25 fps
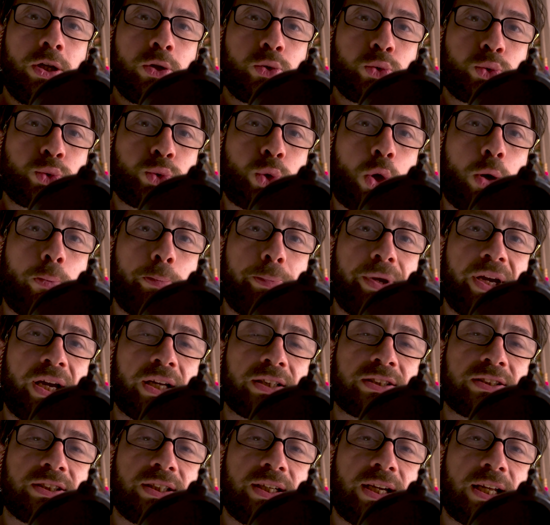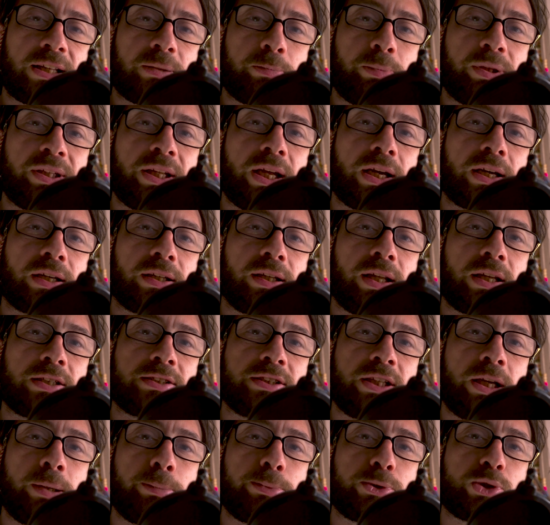Son bir hatırlatma da
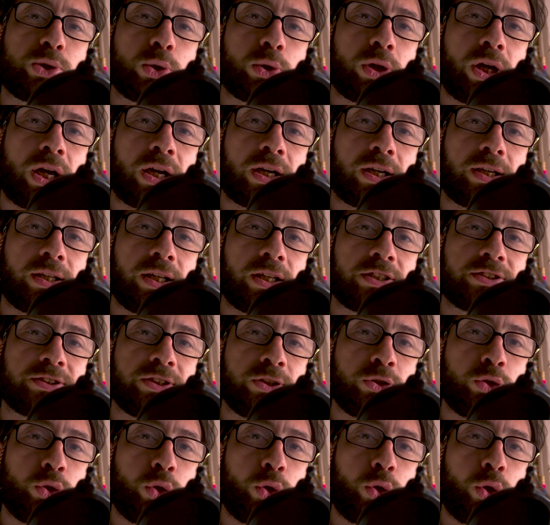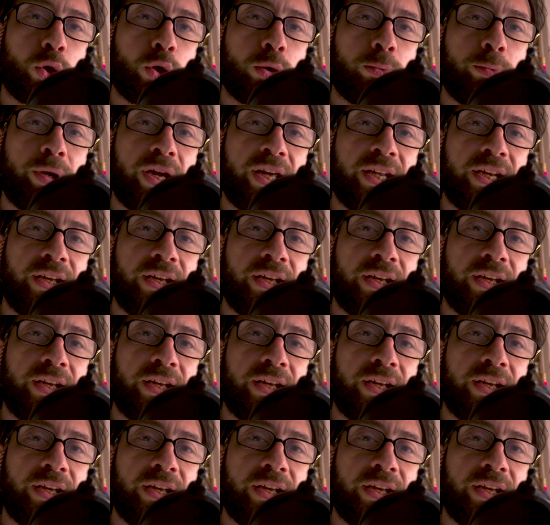arkadaşlar birçok arkadaşla görüyorum